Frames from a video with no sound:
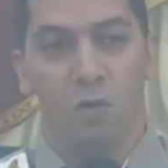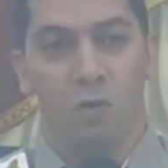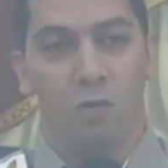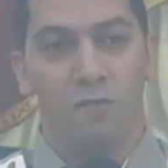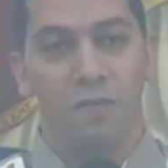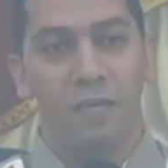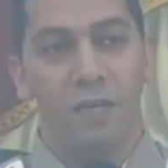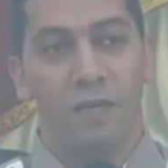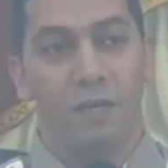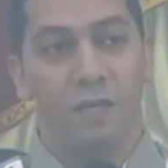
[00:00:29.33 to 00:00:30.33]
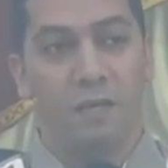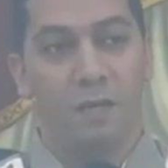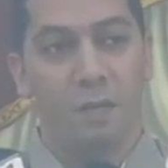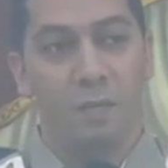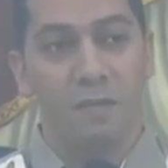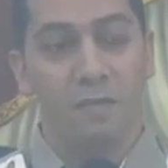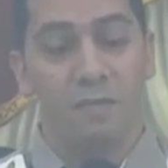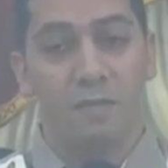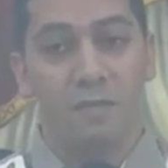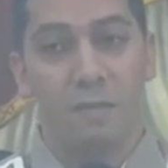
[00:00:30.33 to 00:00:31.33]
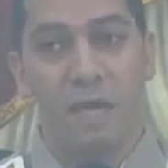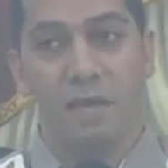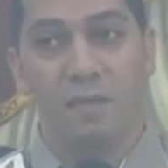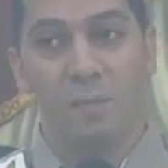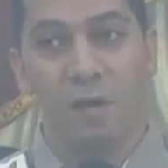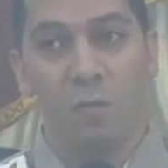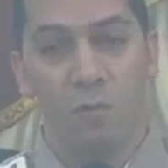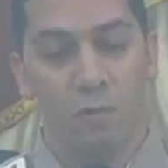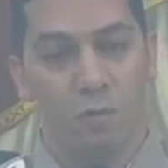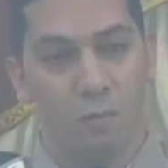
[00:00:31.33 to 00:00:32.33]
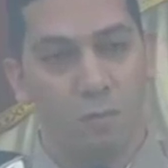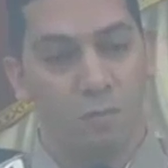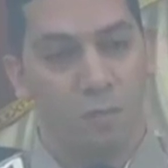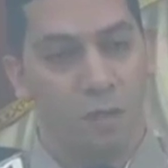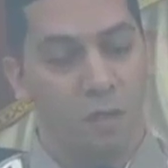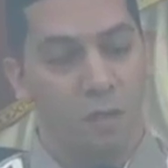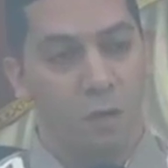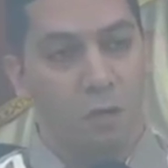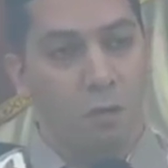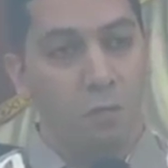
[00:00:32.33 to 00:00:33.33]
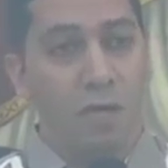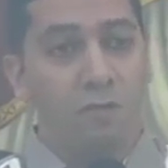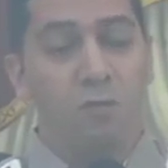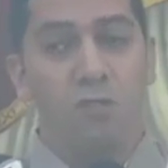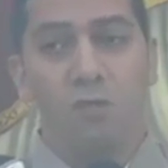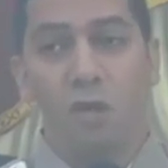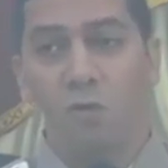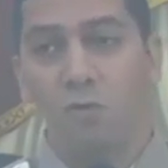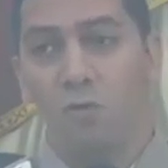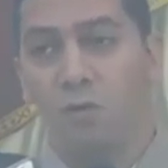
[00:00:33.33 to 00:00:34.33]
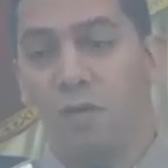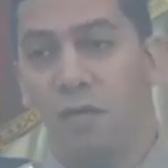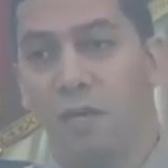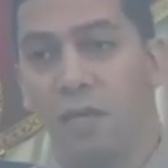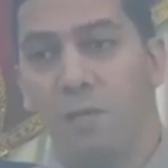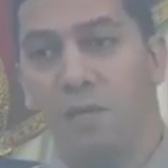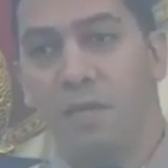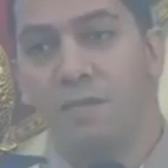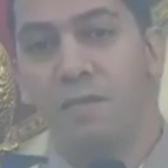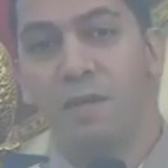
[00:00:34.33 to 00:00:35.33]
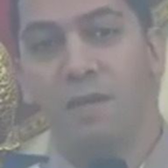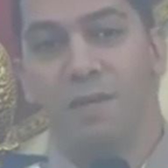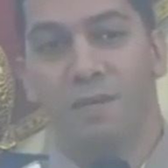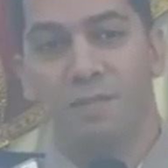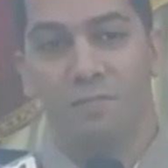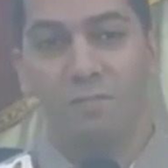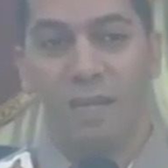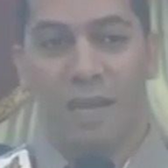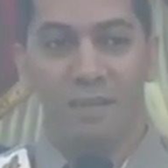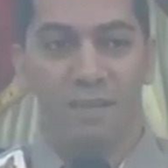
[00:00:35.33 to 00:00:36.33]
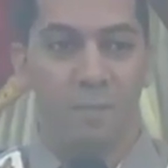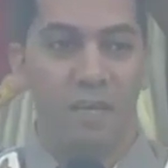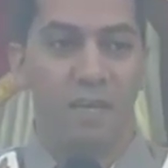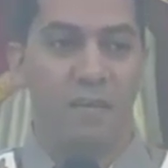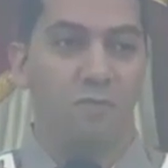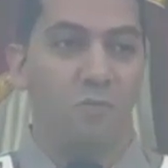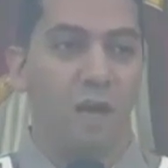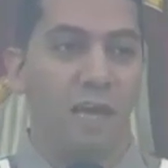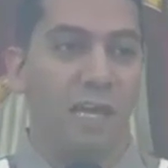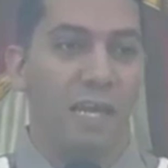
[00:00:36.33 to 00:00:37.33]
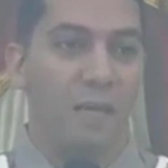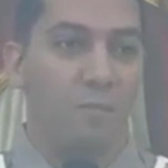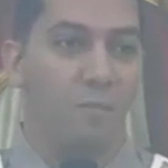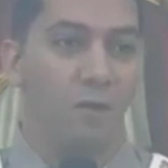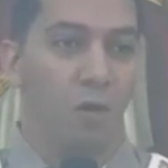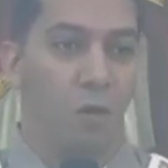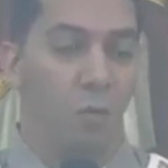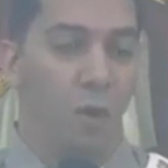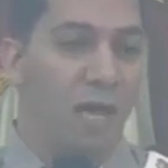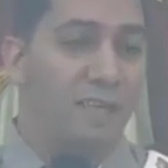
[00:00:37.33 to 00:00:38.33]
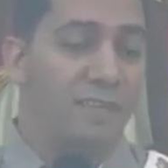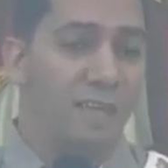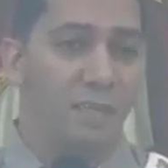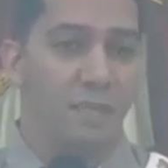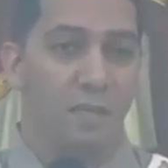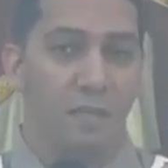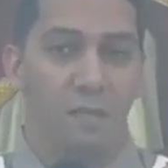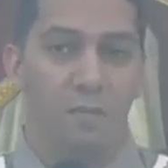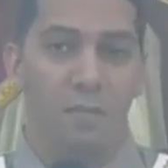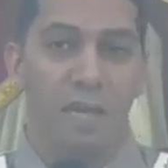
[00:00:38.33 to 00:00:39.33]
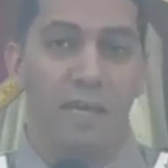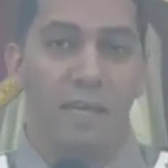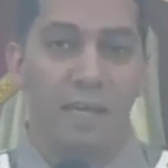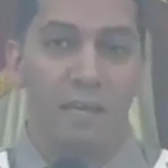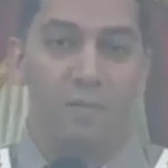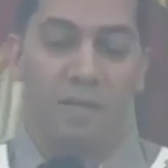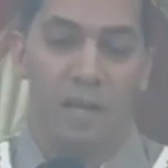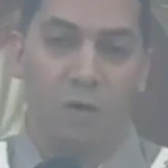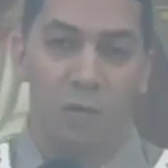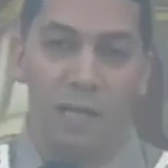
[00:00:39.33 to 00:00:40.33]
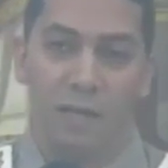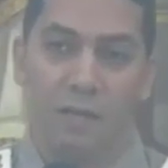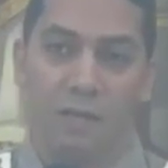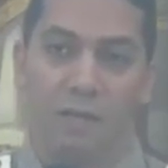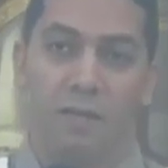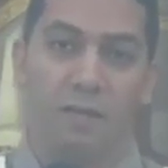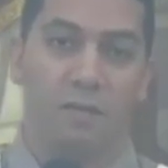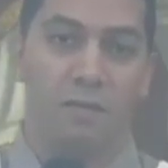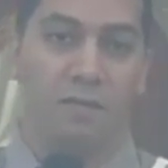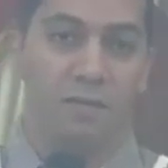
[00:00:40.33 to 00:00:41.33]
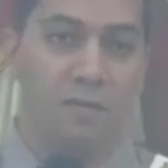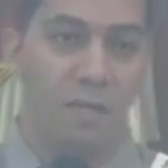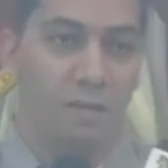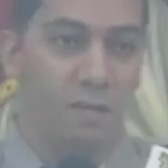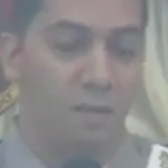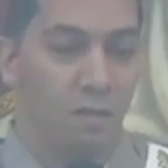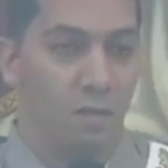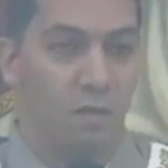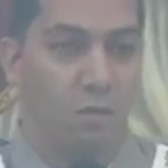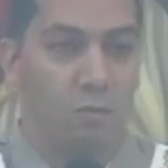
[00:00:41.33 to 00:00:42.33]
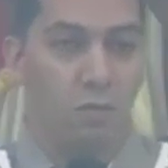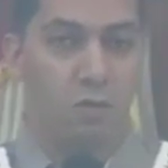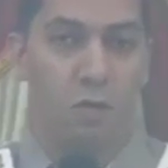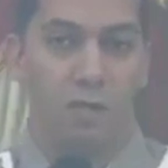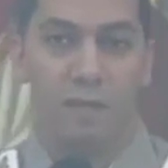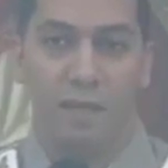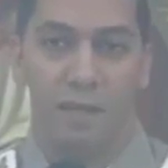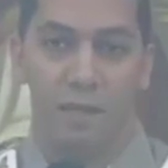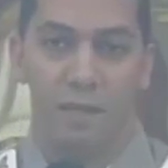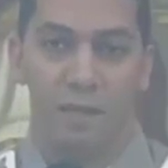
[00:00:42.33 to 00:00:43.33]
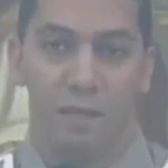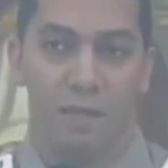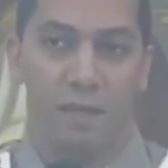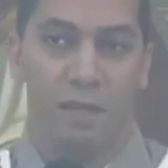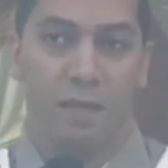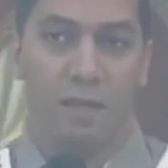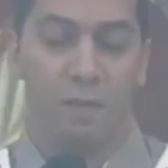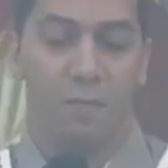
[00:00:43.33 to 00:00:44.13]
وفي آه، بنت اسمها دبامون وقعدوا يشرحوا ايه اللي بيحصل من عذابات والام واذى بينال من هؤلاء القديسين والشهداء اللي